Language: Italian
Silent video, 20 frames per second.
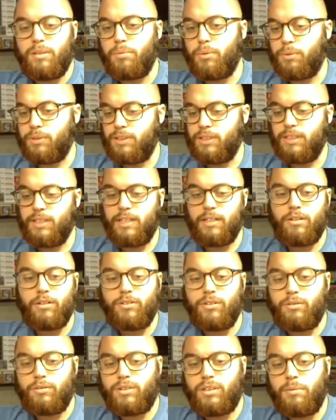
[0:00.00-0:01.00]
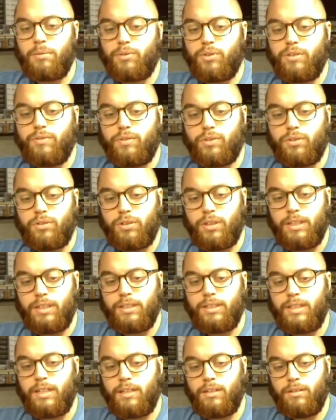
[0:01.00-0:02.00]
tipo questi tre cosi non sapevo ci fossero
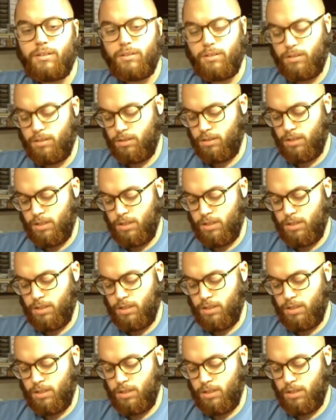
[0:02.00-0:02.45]
all'interno,